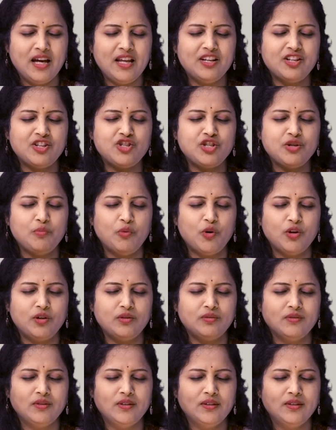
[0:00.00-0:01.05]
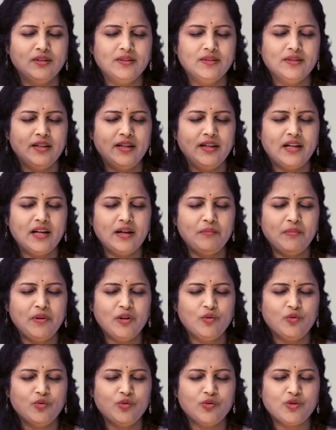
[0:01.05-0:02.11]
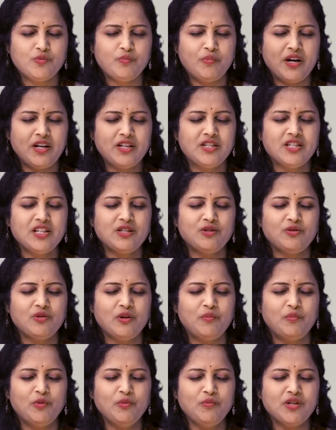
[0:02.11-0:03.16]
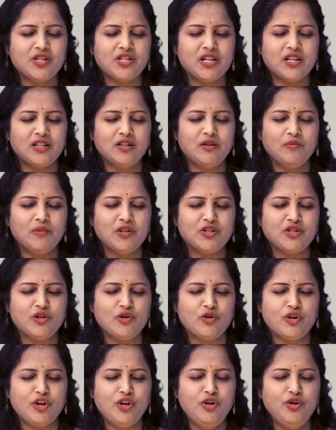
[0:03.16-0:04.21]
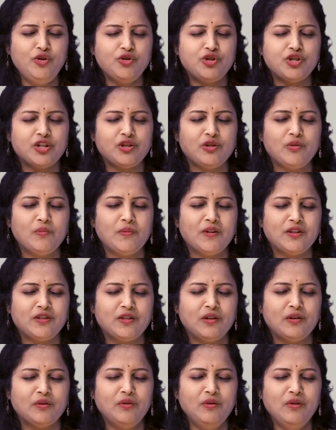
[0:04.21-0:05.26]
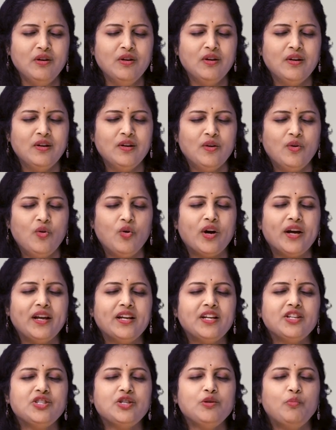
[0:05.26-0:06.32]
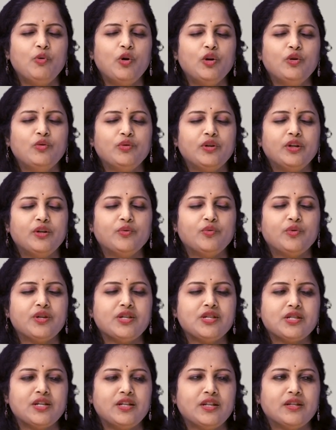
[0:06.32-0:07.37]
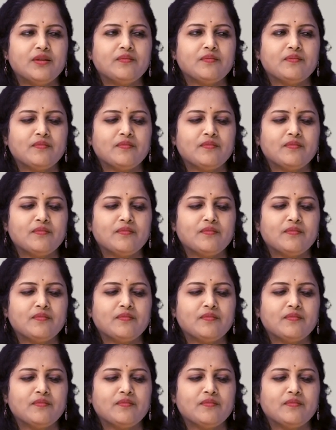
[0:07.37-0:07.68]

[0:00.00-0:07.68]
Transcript: ఎనర్జీ బాల్ ఇట్లా మీరు స్ప్రెడ్ చేస్తున్నప్పుడు మీ చేతుల మధ్యలో రెండు చేతుల మధ్యలో ఒక ఎనర్జీ బాల్ ఉన్నట్టు ఊహించండి